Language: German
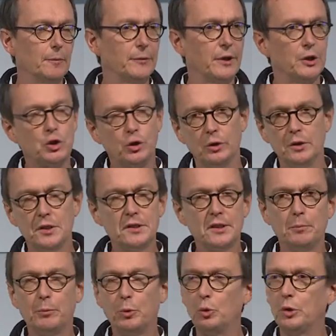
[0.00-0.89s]
Der
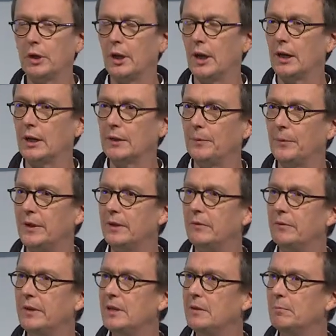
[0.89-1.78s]
schönste Buchladen,
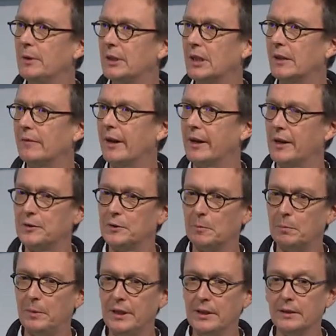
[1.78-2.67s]
den Wien mittlerweile
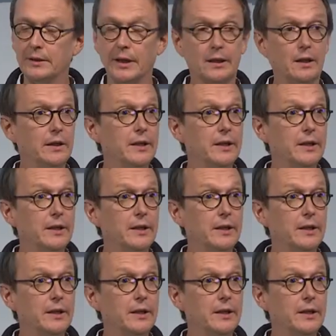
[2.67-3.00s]
zu bieten hat,